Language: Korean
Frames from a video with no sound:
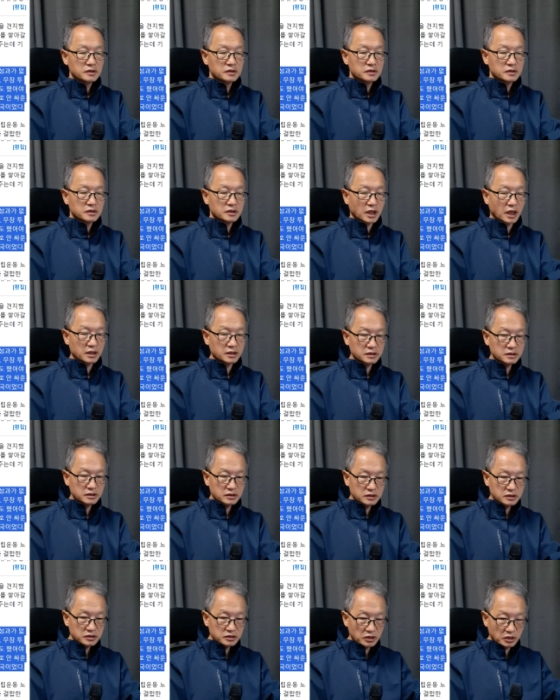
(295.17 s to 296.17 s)
다른
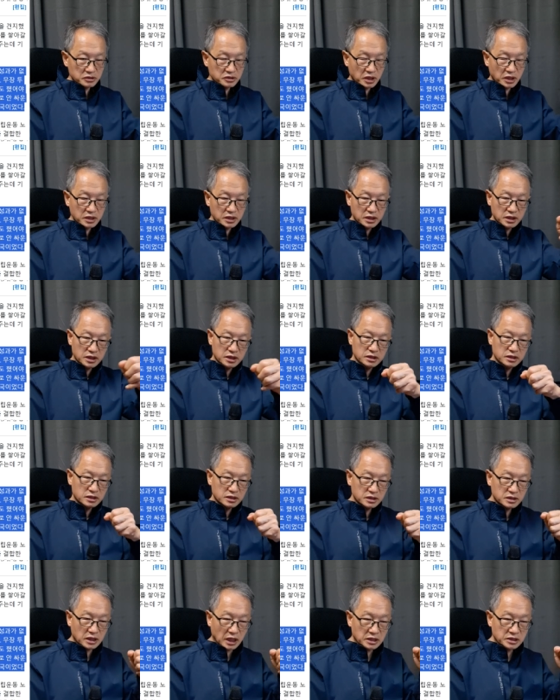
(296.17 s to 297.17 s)
그
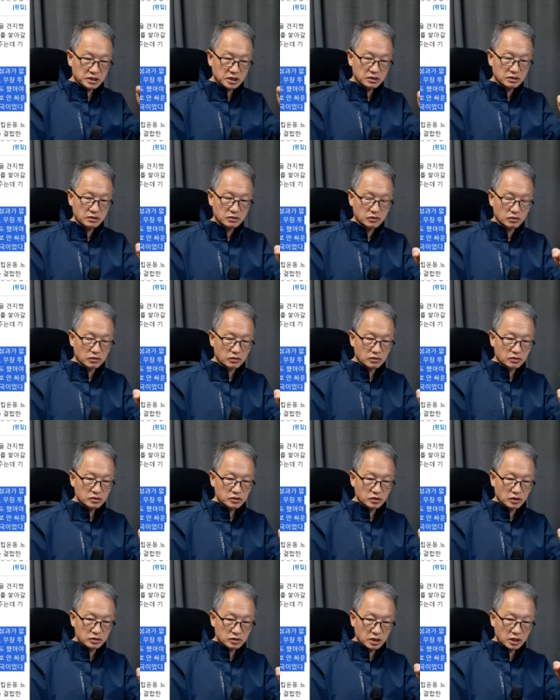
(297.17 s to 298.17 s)
여타의 단체들도
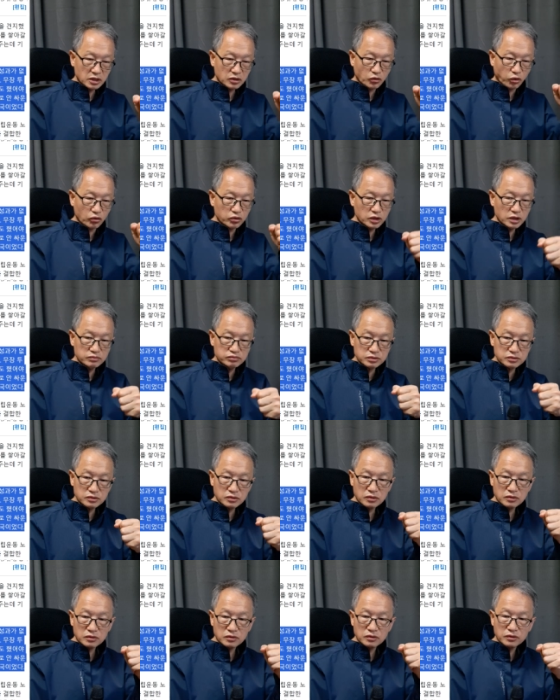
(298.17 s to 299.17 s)
여타의
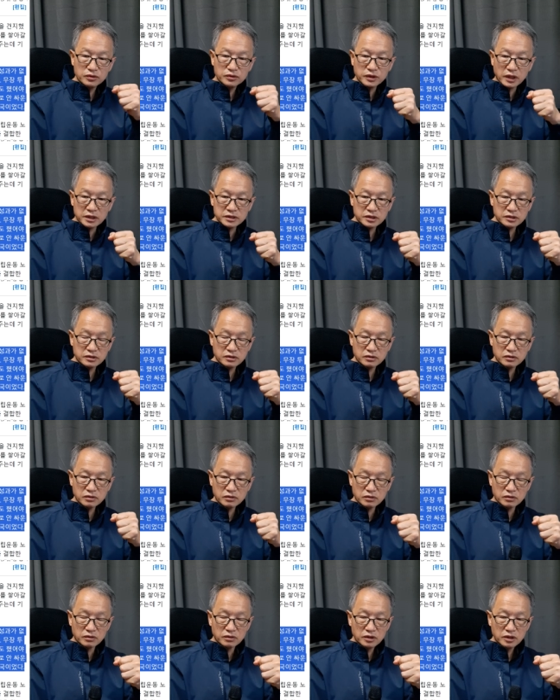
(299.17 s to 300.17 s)
독립운동
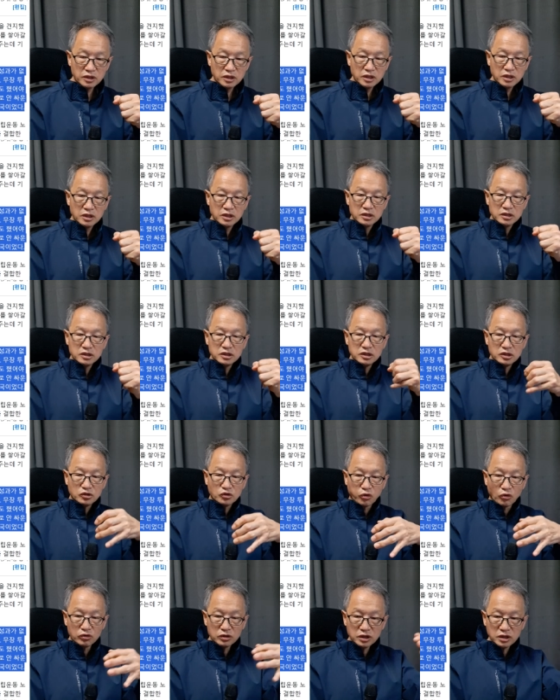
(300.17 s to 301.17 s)
단체들도 이
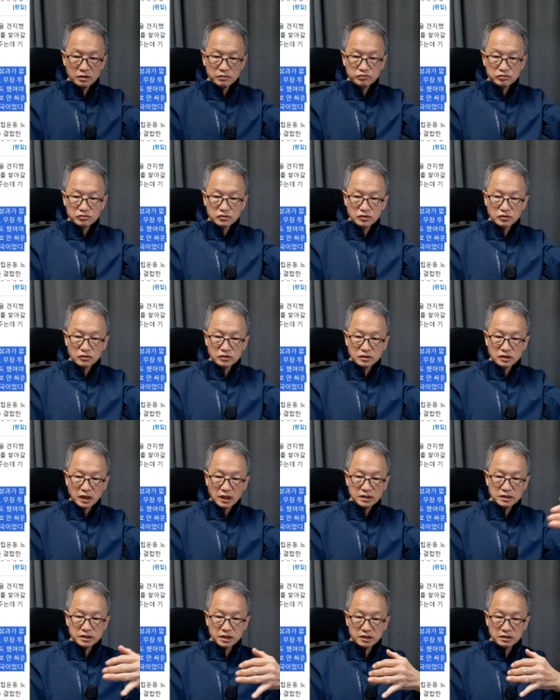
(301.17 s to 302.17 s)
독립운동
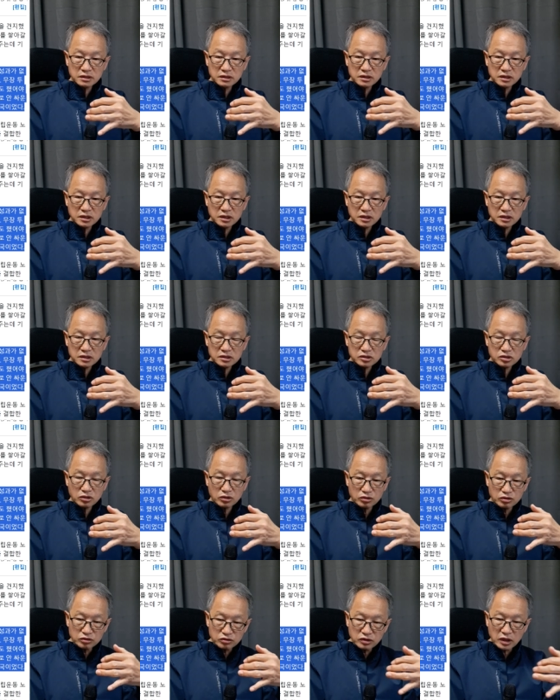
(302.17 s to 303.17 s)
단체들끼리
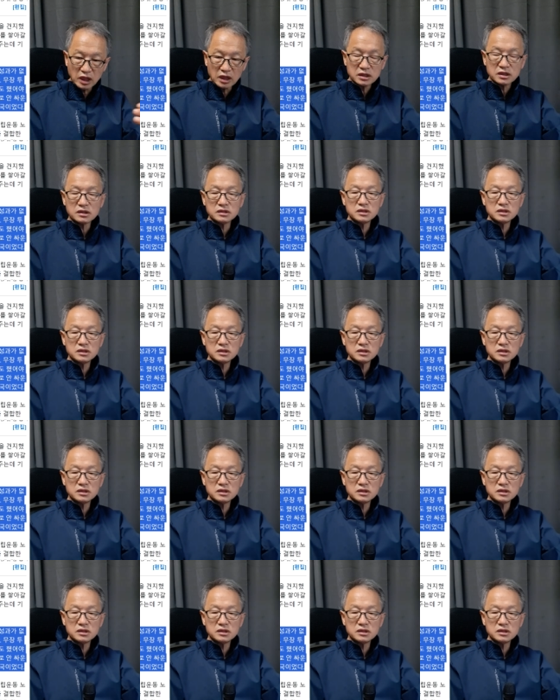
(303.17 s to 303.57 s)
서로 갈등을